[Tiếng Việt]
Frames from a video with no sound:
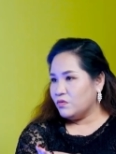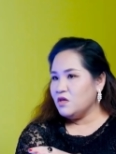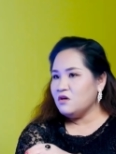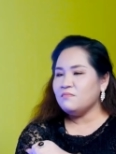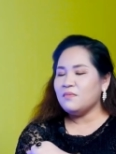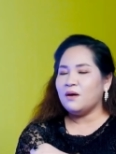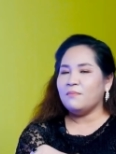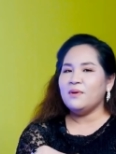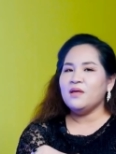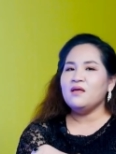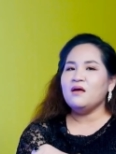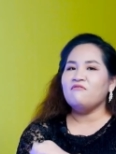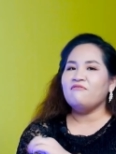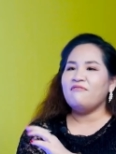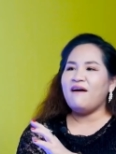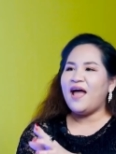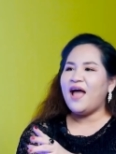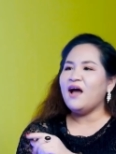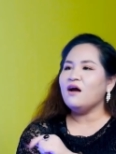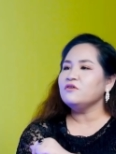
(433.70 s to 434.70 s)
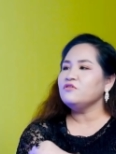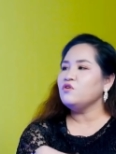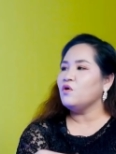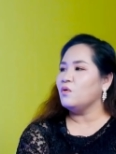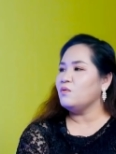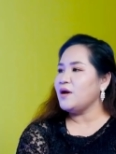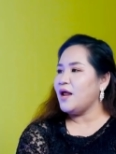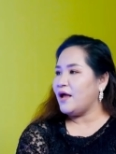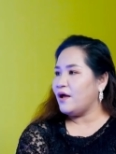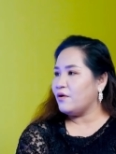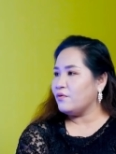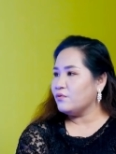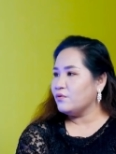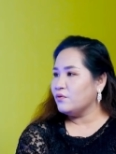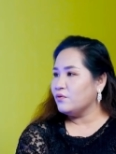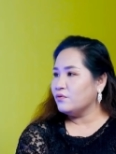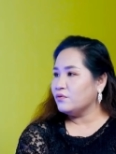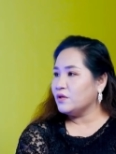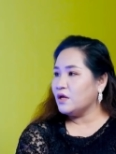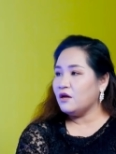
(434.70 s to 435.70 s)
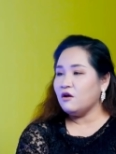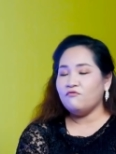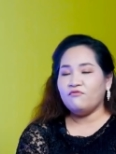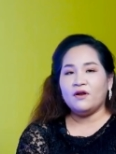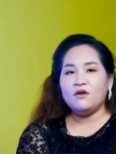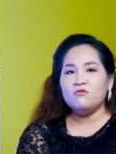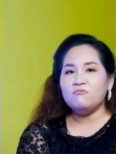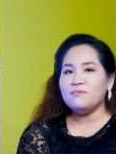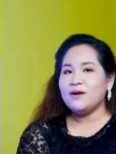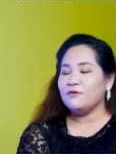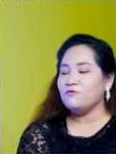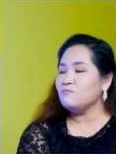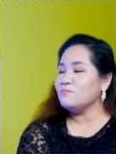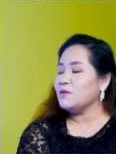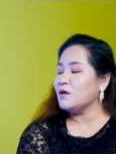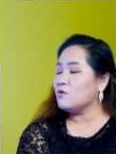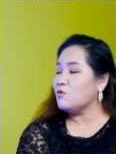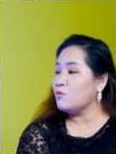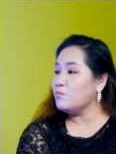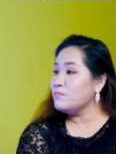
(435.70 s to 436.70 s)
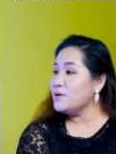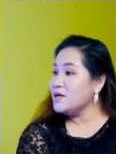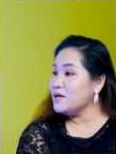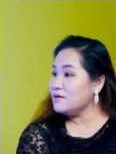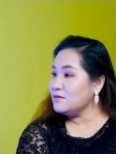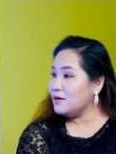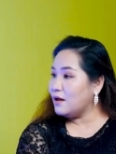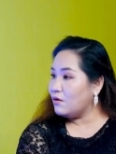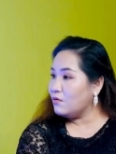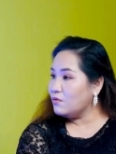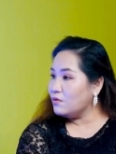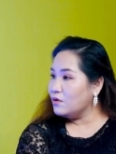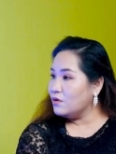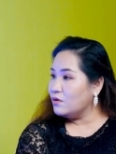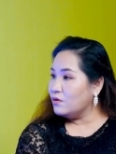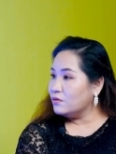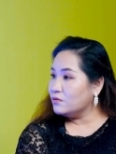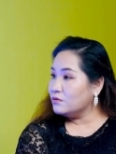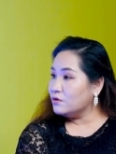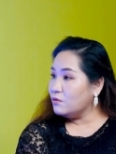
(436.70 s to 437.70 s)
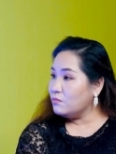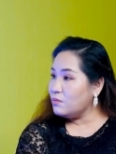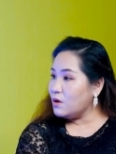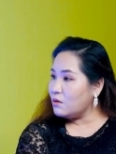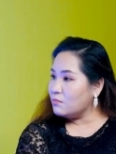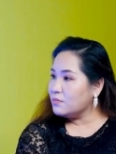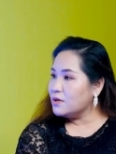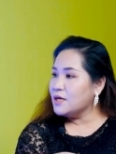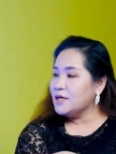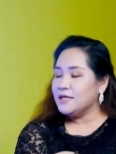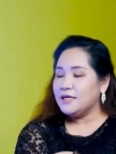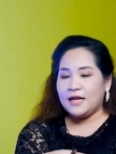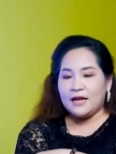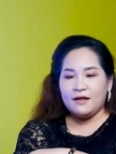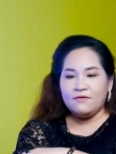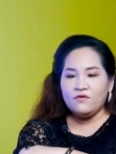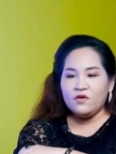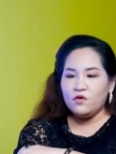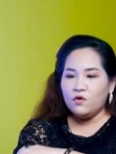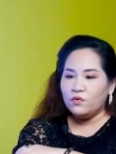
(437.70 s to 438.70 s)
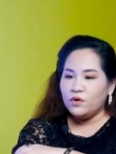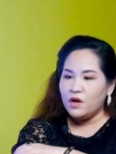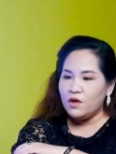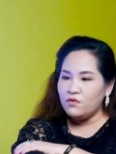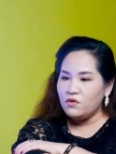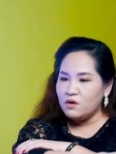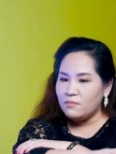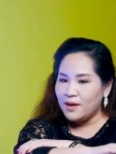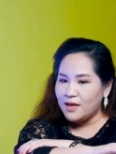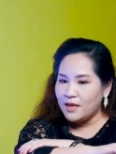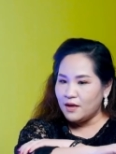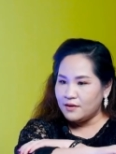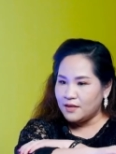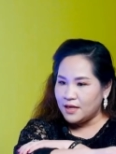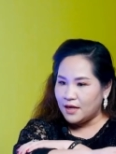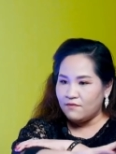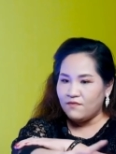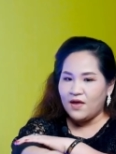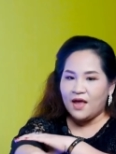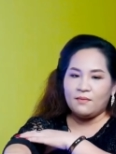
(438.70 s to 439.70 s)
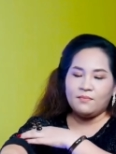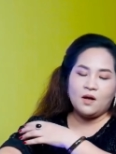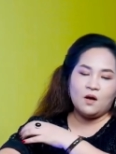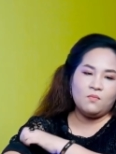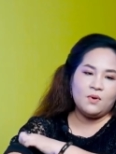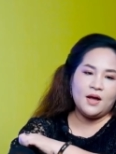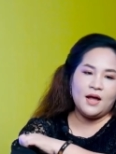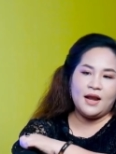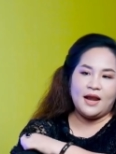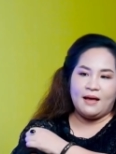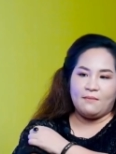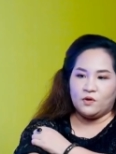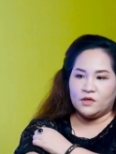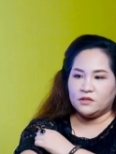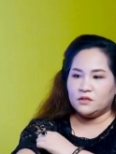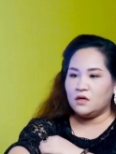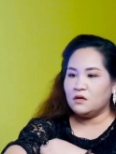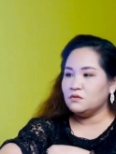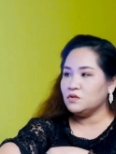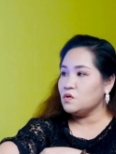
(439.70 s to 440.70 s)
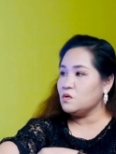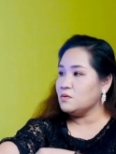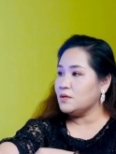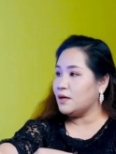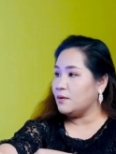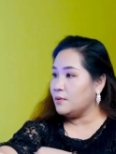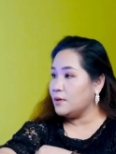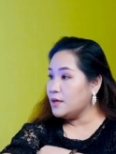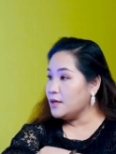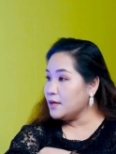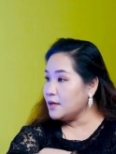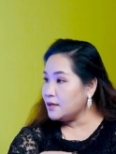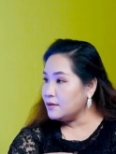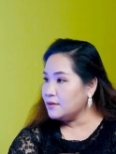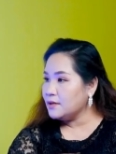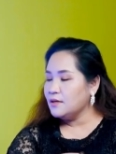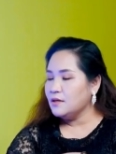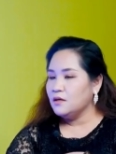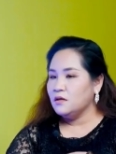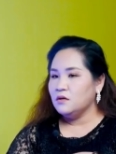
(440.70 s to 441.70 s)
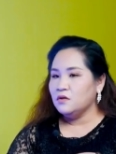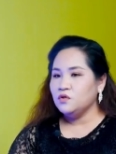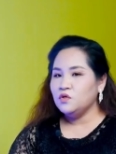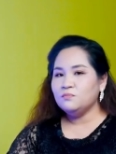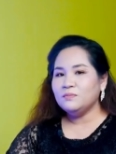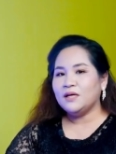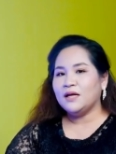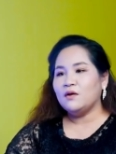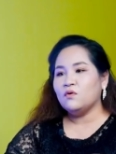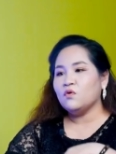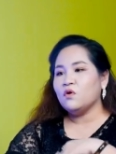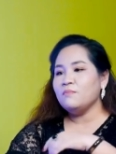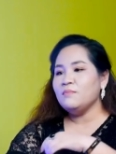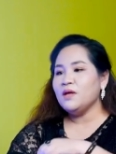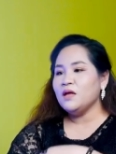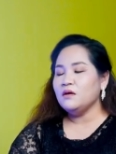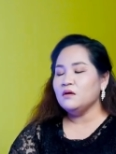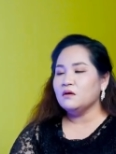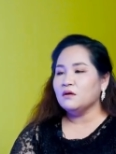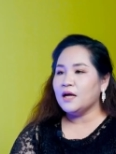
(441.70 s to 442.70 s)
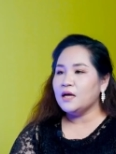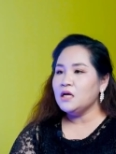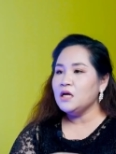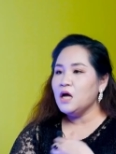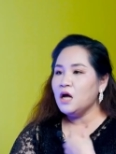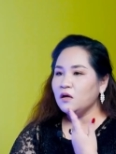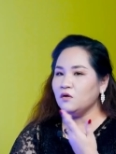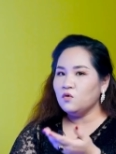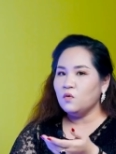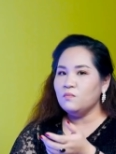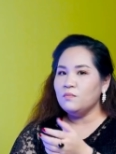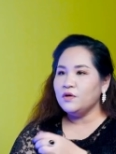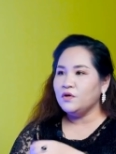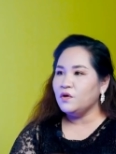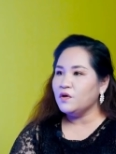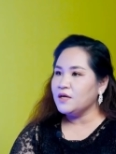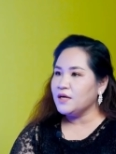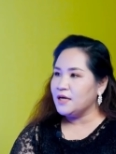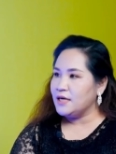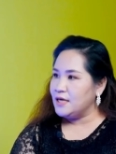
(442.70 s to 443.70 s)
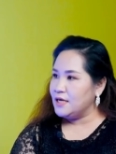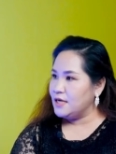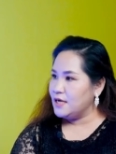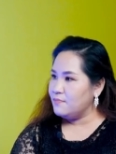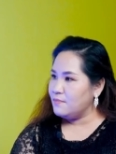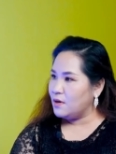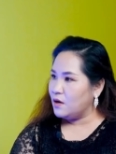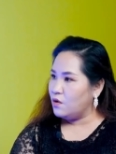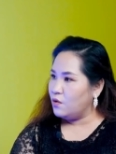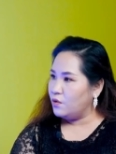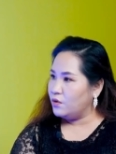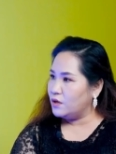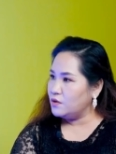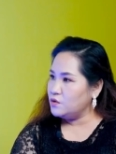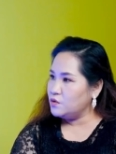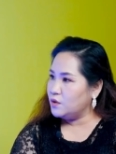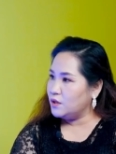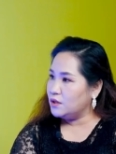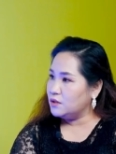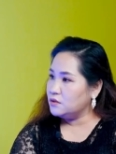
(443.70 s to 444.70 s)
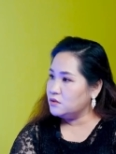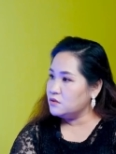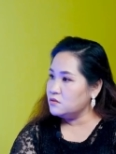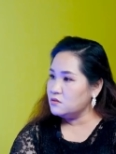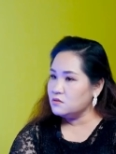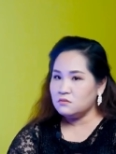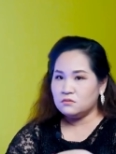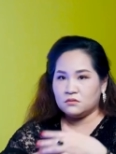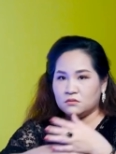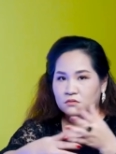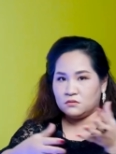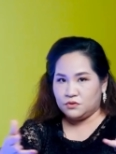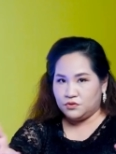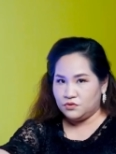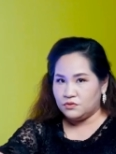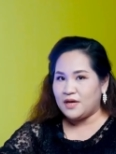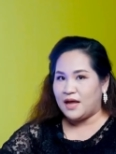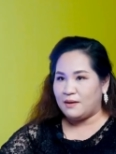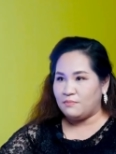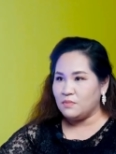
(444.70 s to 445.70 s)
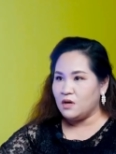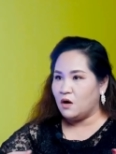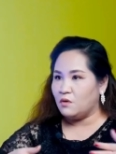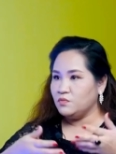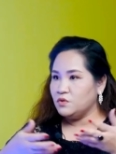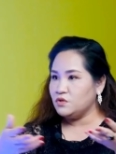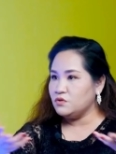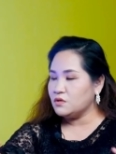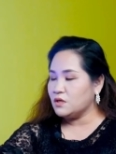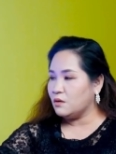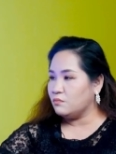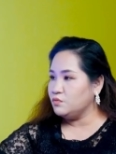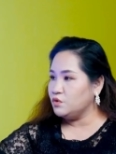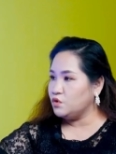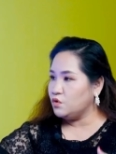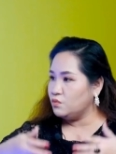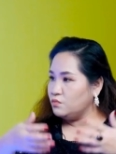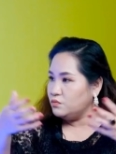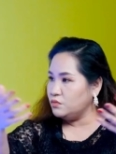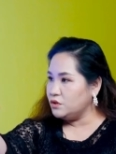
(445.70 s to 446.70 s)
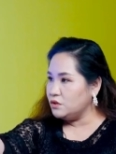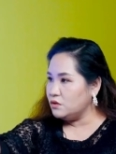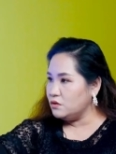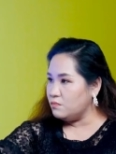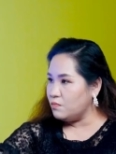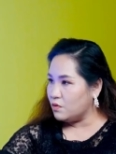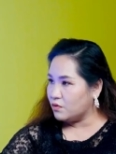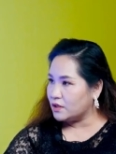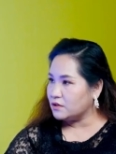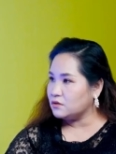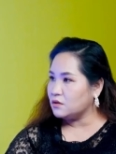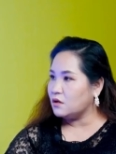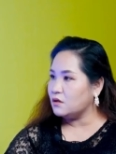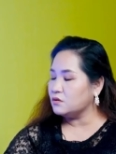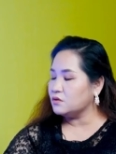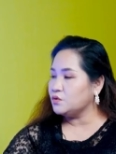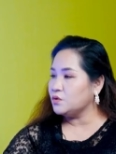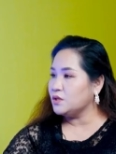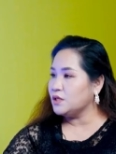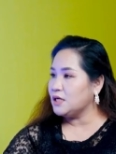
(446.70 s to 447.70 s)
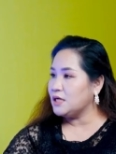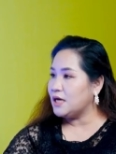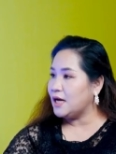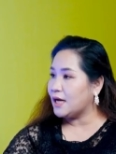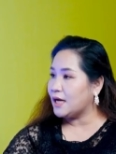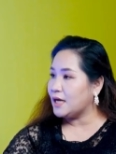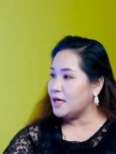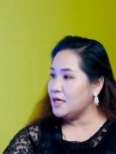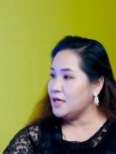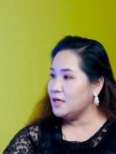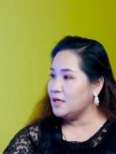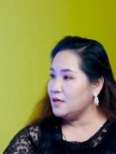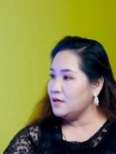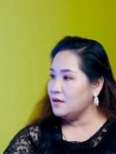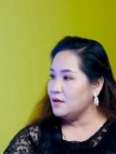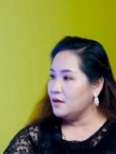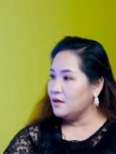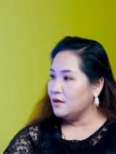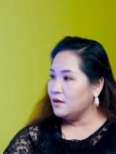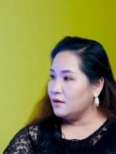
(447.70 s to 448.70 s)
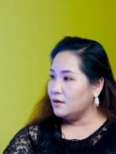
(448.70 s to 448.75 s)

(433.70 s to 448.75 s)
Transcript: nhưng mà bây giờ vá ở chỗ nào thì đâu phải lúc nào chúng ta cũng biết đâu, đúng không? Chị lấy ví dụ, nếu như bây giờ chị với em không hề làm một cái talk show nào hết, chúng ta đâu có biết được cái nết của mình nó kỳ khi mà ngồi nói chuyện trước trước đám đông, trước công chúng, trước một cái talk truyền hình là cái gì